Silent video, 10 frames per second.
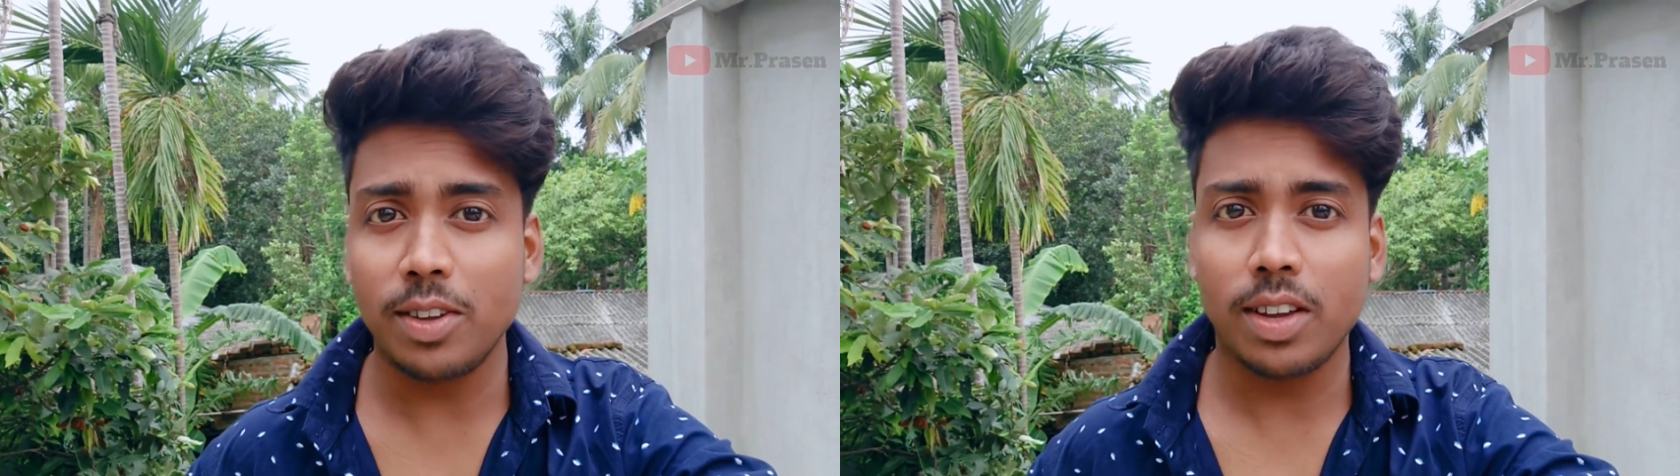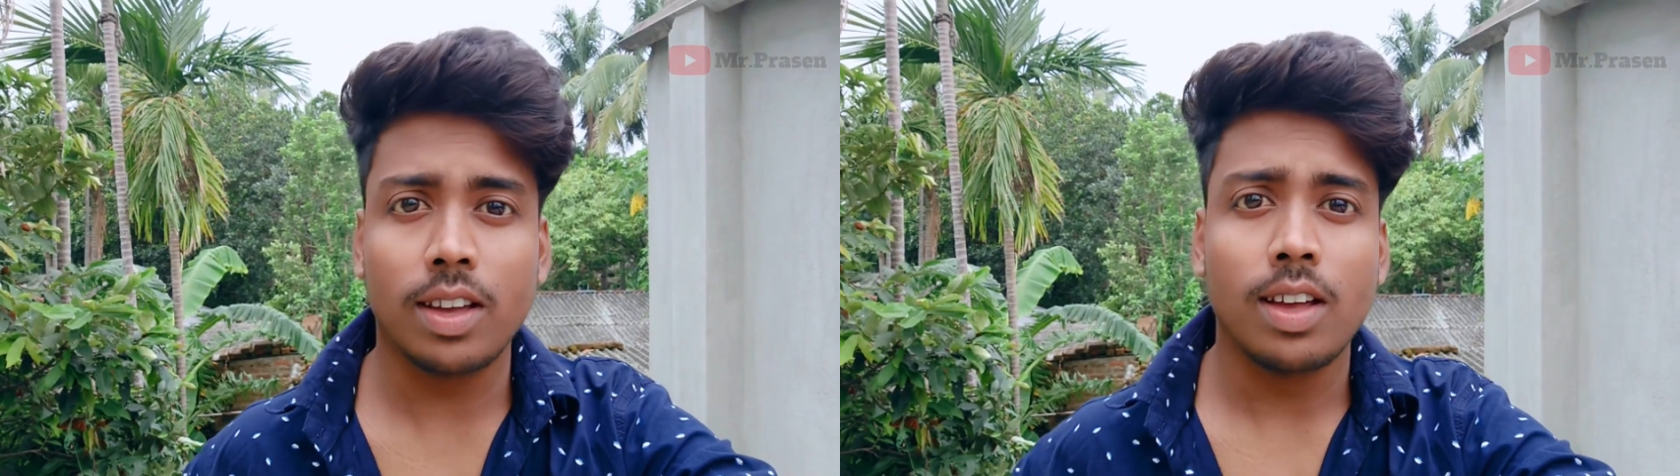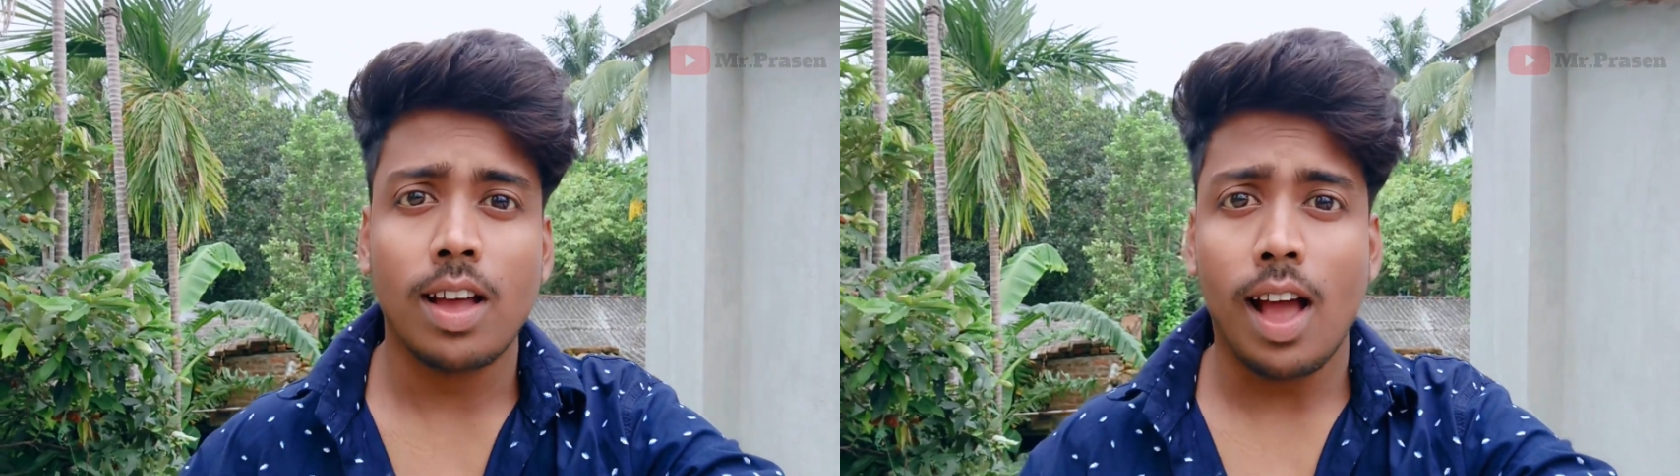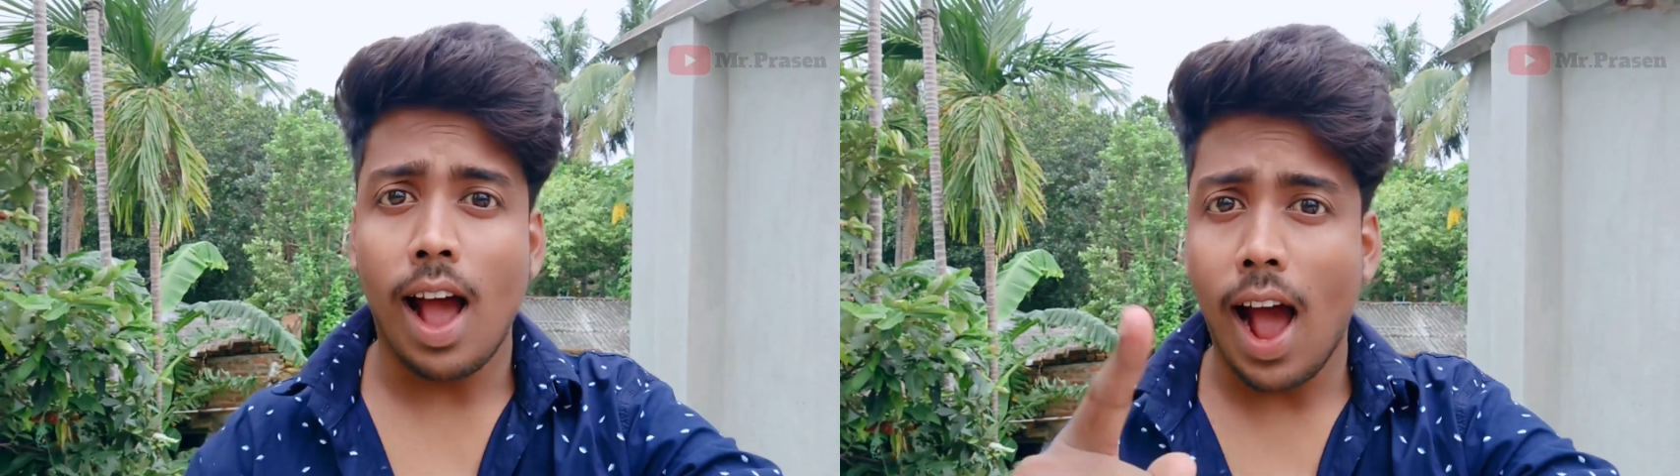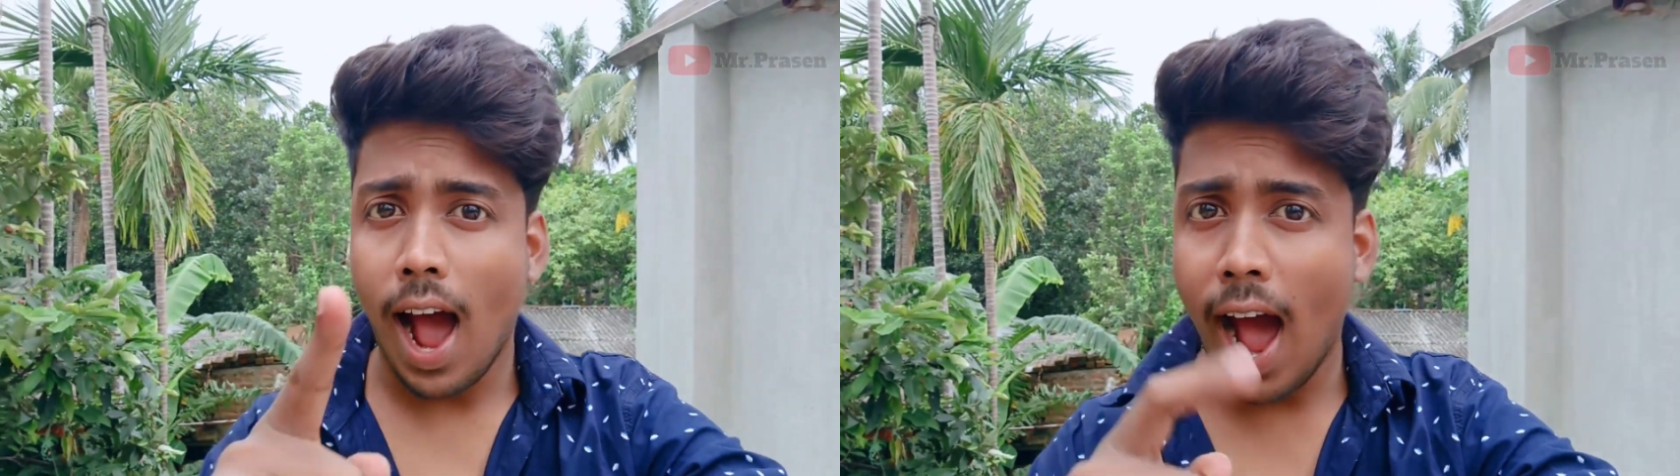নিয়ে
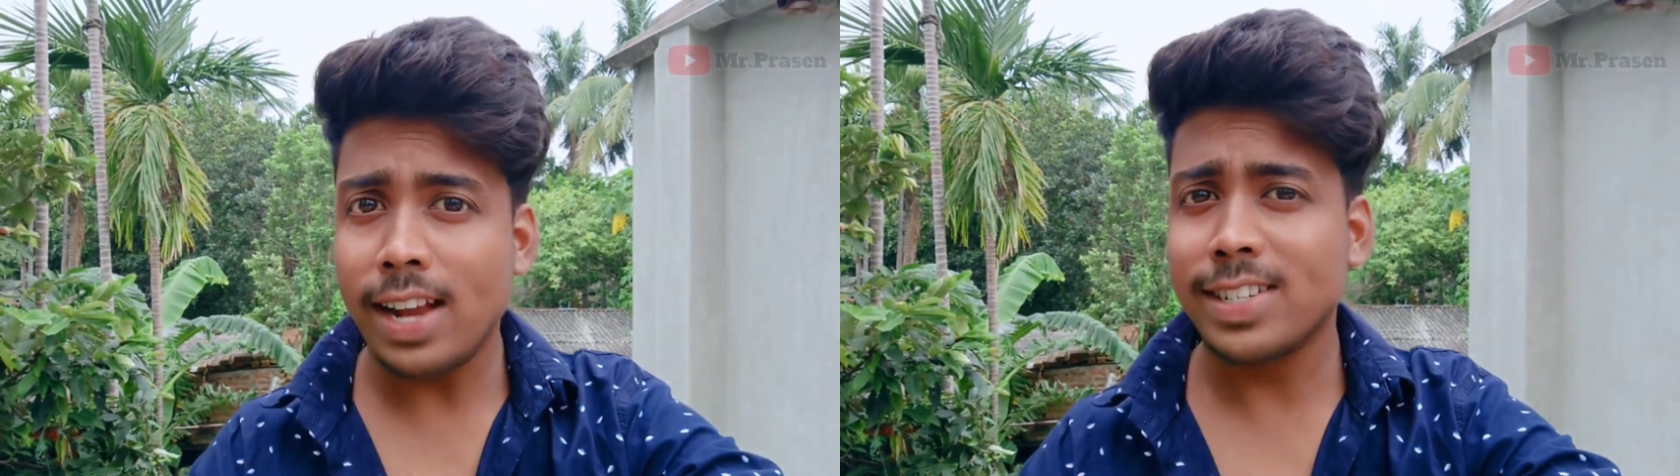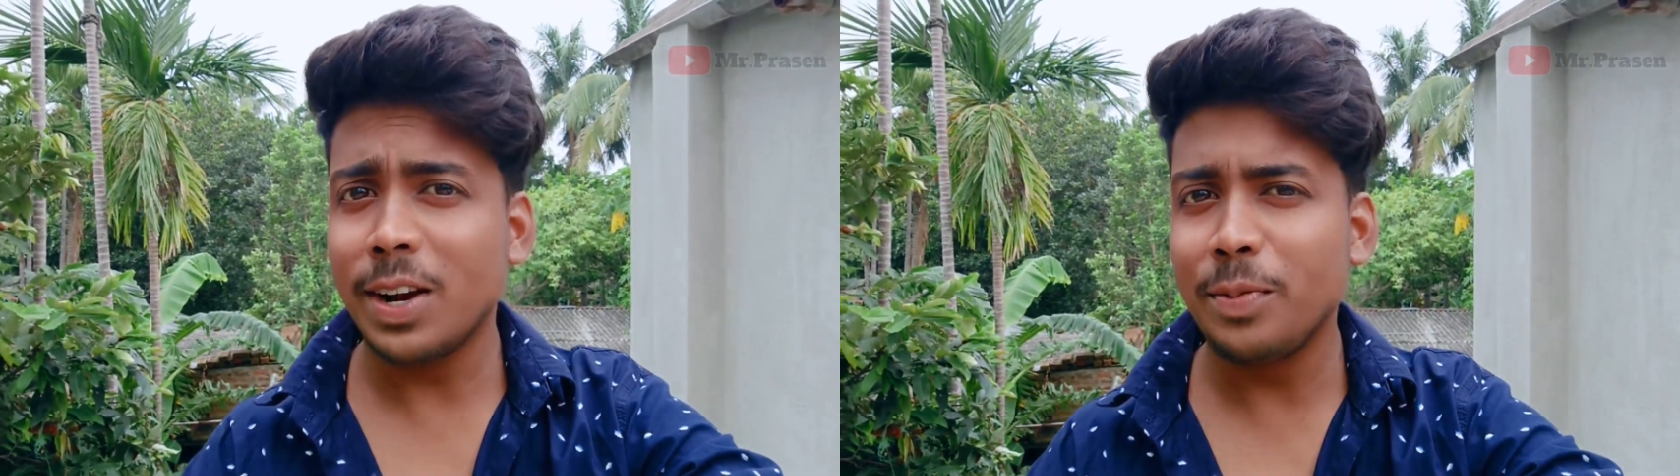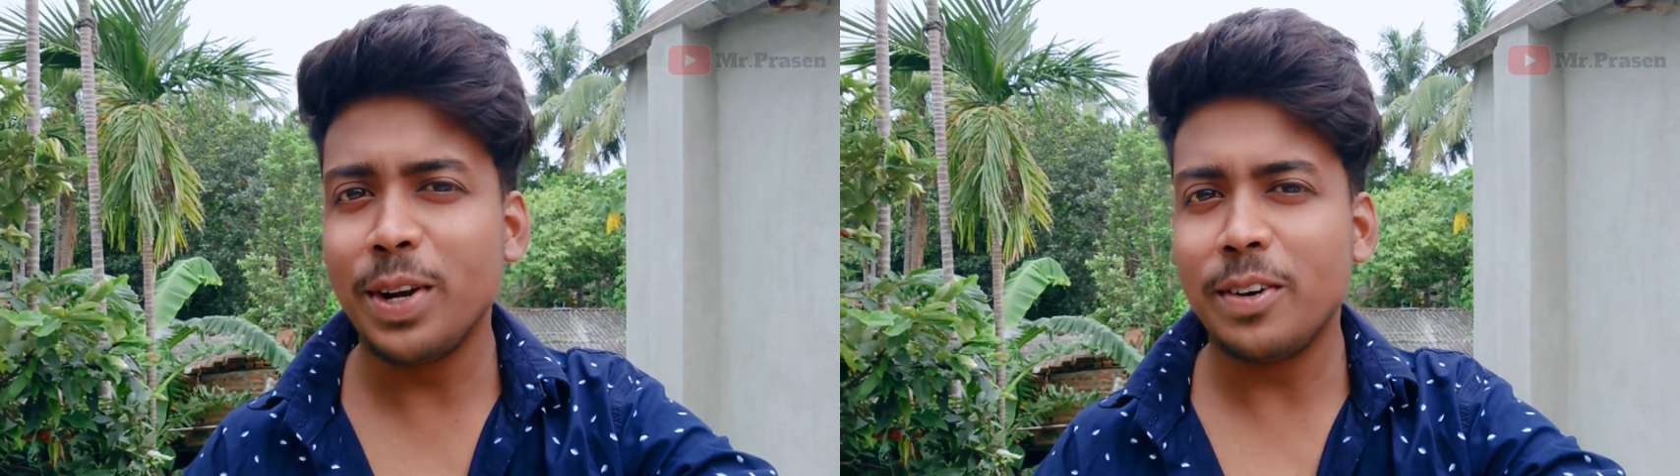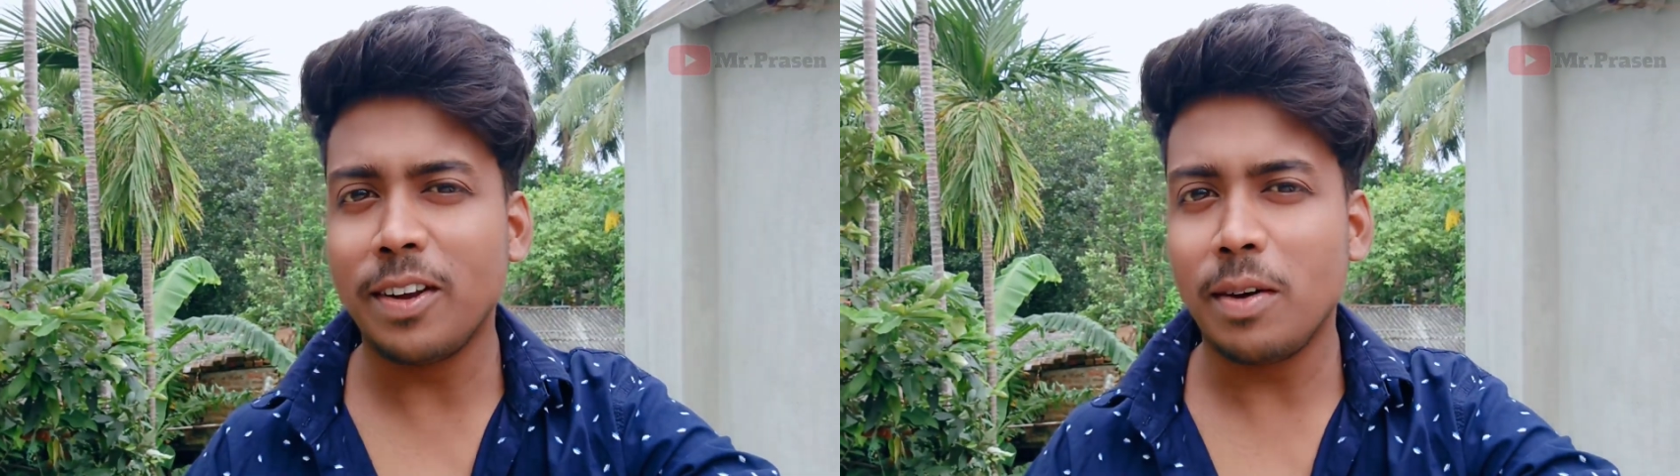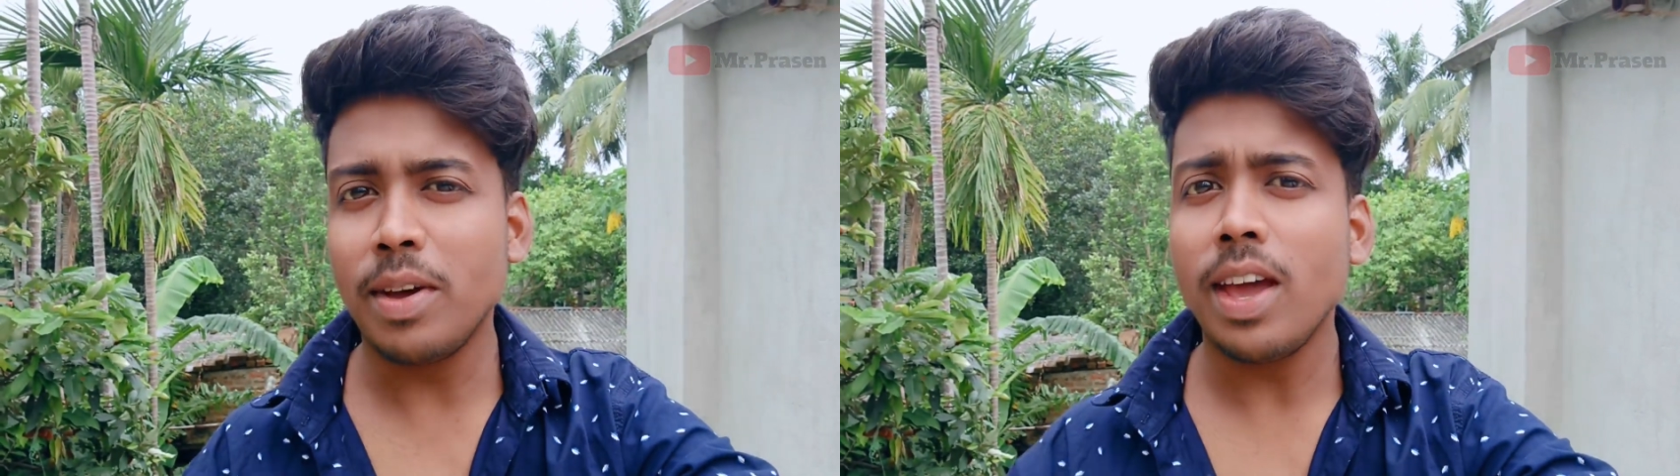আজকের ভিডিওটা
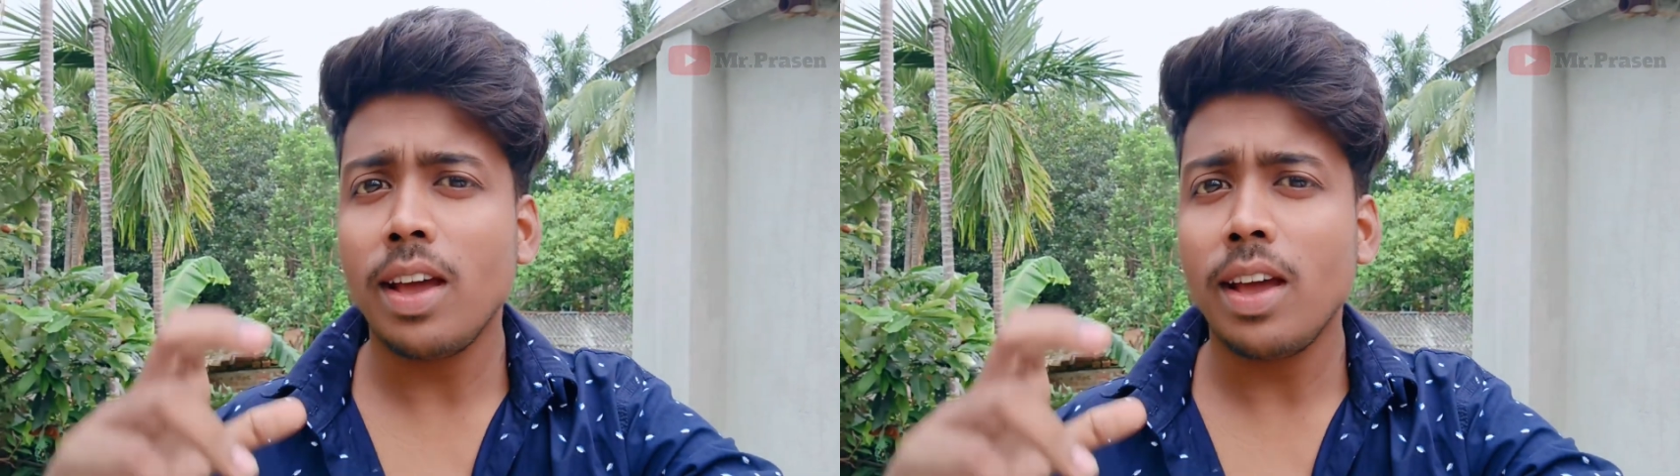হবে